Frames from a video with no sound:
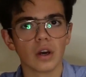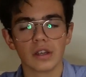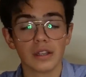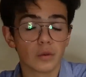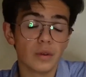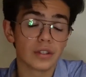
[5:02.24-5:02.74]

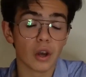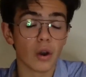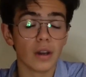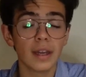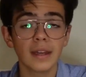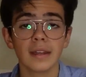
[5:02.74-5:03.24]
il cui
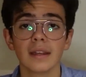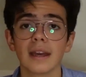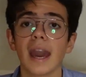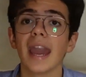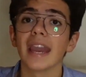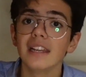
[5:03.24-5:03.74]
sole
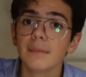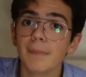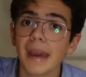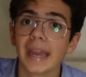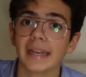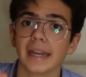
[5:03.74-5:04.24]
è il
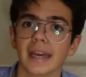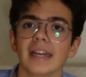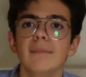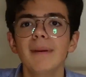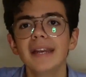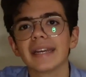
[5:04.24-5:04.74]
bene,
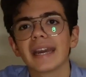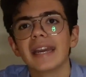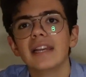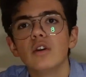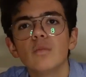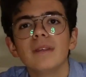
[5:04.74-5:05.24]
il bene che
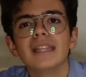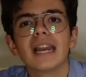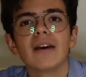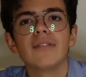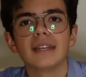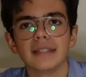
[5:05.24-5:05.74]
illumina
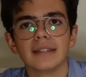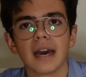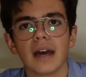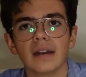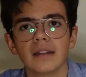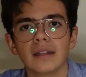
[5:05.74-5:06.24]
la
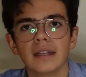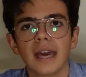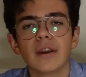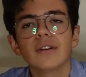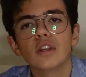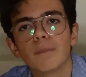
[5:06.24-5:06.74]
verità
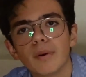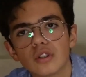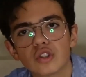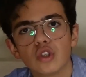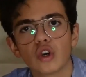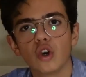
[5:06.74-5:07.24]
e quindi io
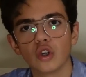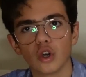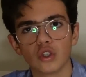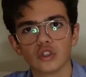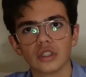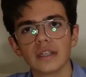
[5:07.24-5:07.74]
posso
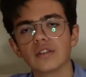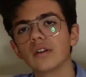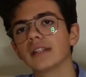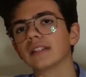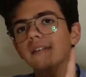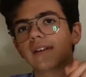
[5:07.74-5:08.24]
conoscerla
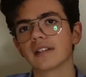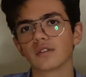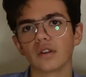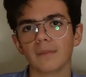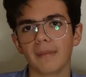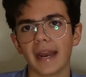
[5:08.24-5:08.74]
solo
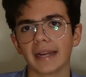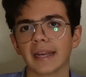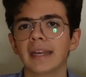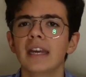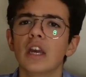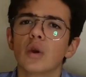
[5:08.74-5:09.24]
attraverso il bene.
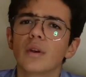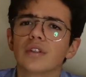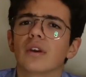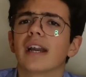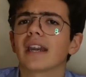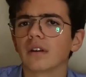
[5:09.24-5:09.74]

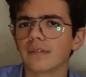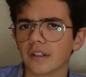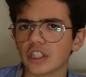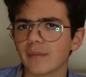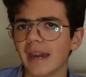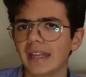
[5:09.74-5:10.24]
Questo è anche un
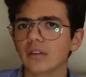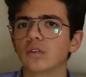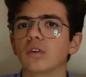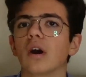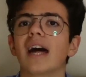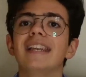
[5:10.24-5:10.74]

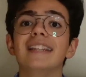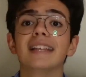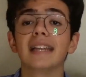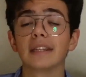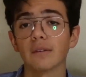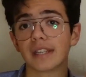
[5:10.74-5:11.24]
rifacimento
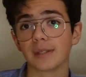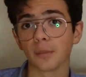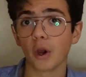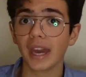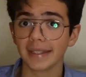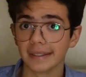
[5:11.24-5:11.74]

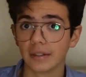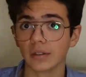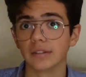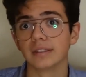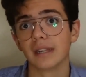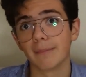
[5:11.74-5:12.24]
all'intellettualismo
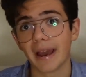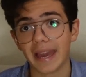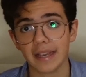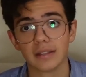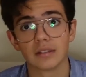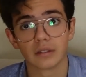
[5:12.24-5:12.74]
etico del
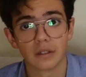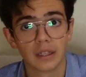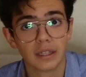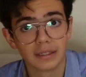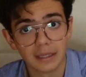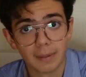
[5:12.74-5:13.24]

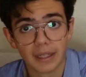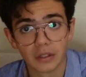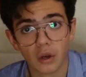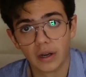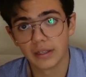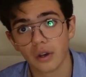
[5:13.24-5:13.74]
maestro di
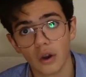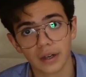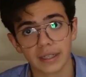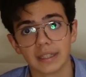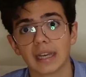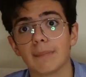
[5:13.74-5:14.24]
Platone,
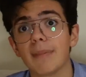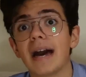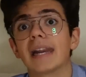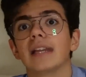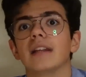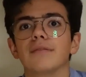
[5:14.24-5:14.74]
Socrate, che
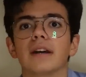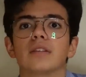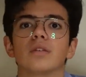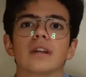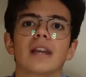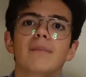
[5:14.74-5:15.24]
parla del
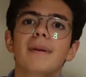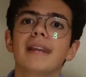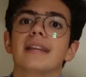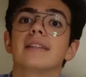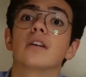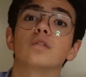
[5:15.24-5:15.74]
fatto che il
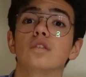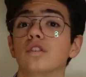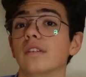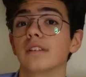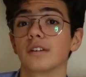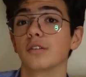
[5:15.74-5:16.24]
bene sia
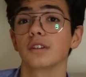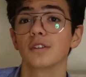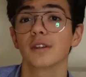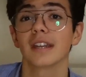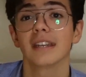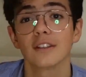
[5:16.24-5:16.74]

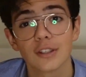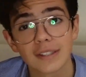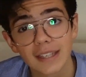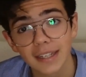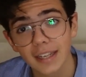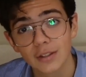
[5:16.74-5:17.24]
condizione
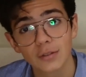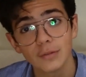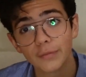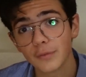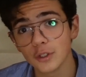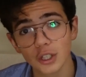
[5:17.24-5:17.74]
necessaria e
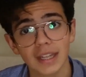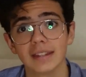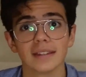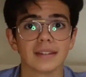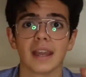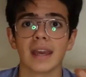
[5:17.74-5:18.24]

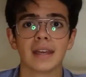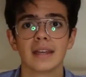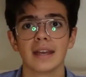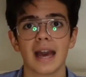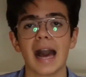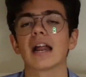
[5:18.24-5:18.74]
sufficiente
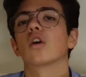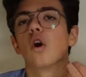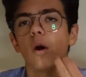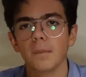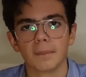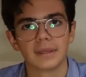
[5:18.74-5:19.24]
a
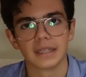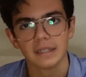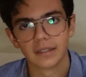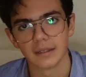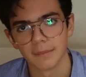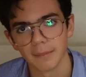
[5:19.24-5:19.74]

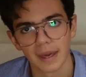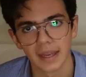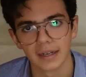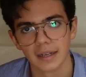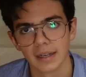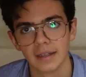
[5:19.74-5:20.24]
compiere
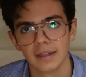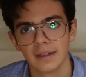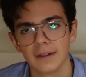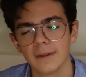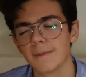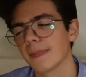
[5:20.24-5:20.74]
bene.
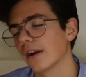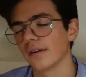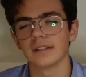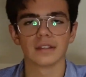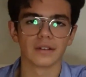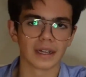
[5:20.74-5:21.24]
Ma
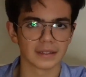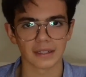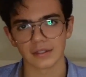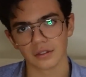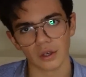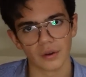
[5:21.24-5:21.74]
questa è un'altra
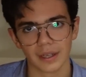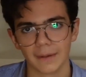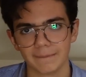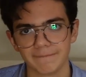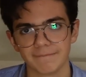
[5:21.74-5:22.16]
storia.